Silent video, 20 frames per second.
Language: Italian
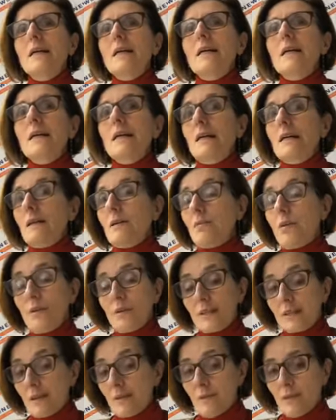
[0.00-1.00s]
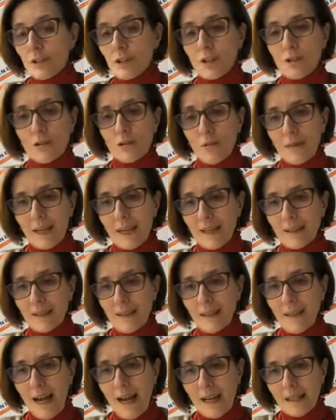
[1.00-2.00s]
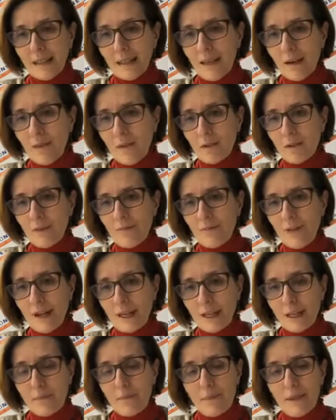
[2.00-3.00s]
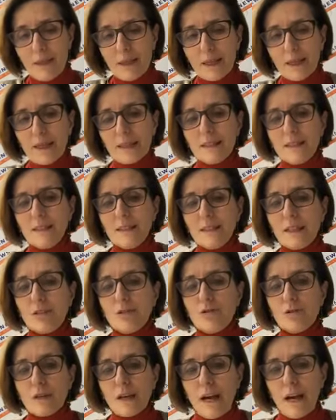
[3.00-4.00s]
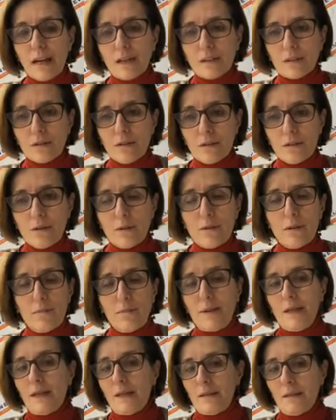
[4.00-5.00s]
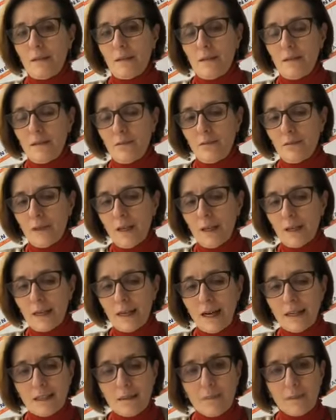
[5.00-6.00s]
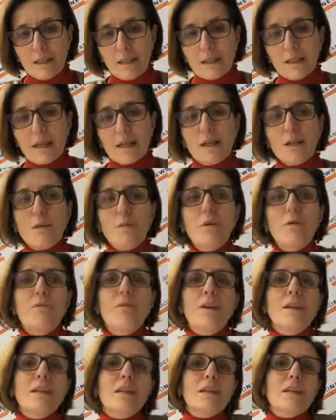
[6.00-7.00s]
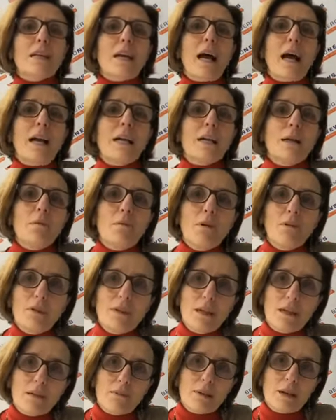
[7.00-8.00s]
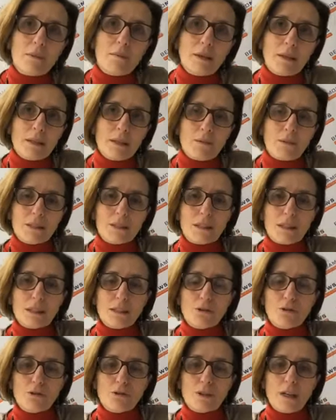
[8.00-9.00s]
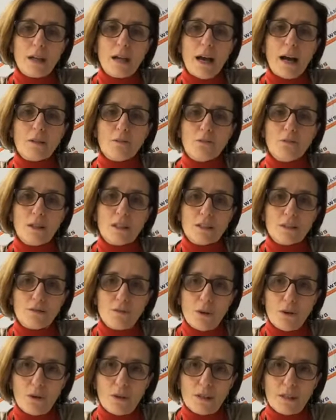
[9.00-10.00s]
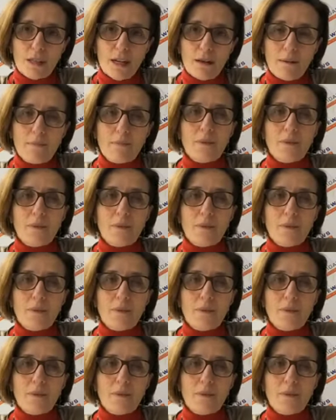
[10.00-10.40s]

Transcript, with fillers: eh, quello che stiamo facendo come candidati è quello di far capire che si sta giocando eh, per, eh, una grande partita che dopo 23 anni può vedere veramente questa regione ad una svolta,